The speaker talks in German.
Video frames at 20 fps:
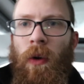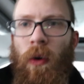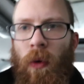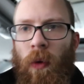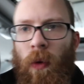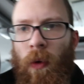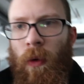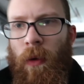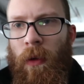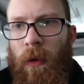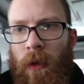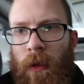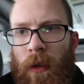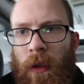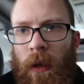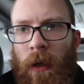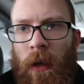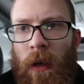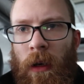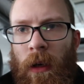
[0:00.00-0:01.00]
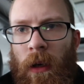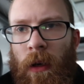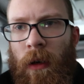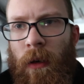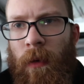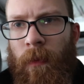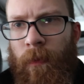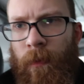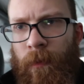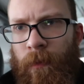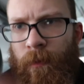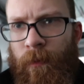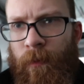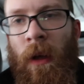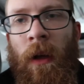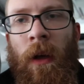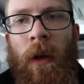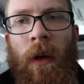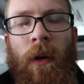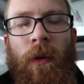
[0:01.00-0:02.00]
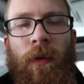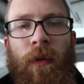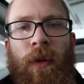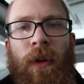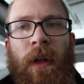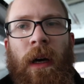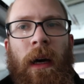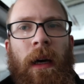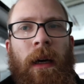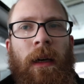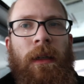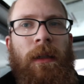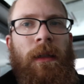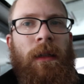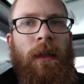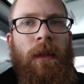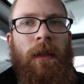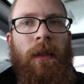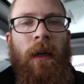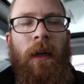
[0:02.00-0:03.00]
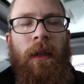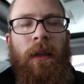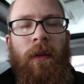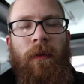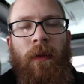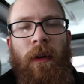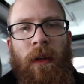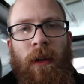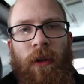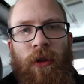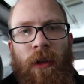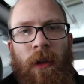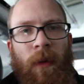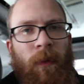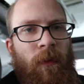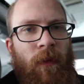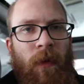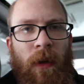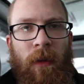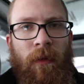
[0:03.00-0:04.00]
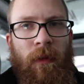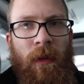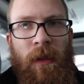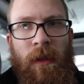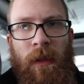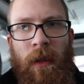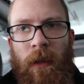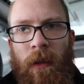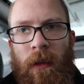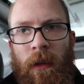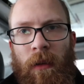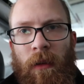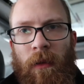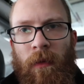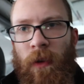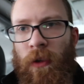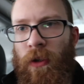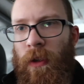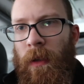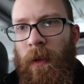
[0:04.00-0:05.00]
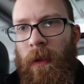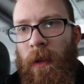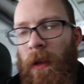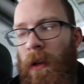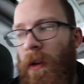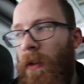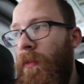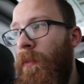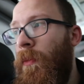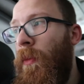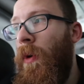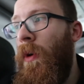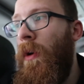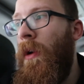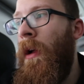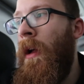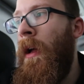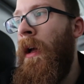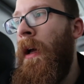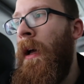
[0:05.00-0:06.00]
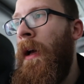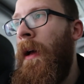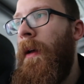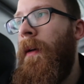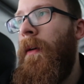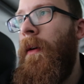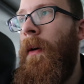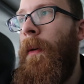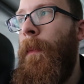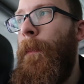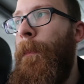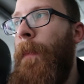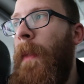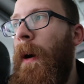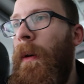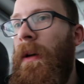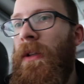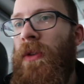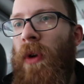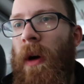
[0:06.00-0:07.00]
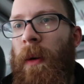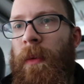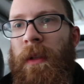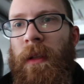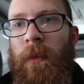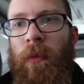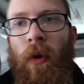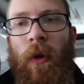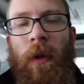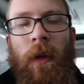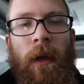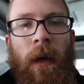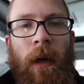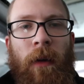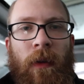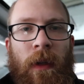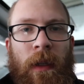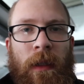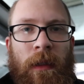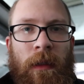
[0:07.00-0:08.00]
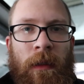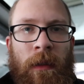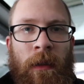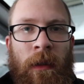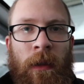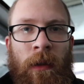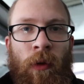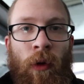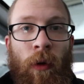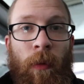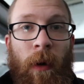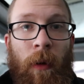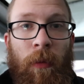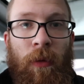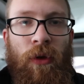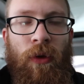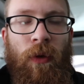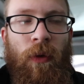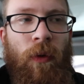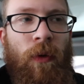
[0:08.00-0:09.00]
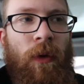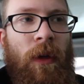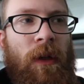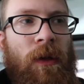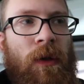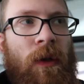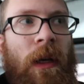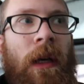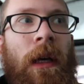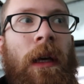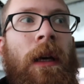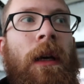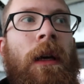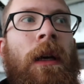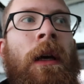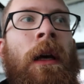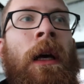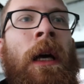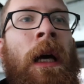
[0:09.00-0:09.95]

Und äh, von daher ist das gar nicht weiter schlimm, weil wie gesagt, landet wahrscheinlich eher auf dem Müll. Ähm, aber so habe ich die Möglichkeit, wenigstens die Türpappe schon runterzukriegen.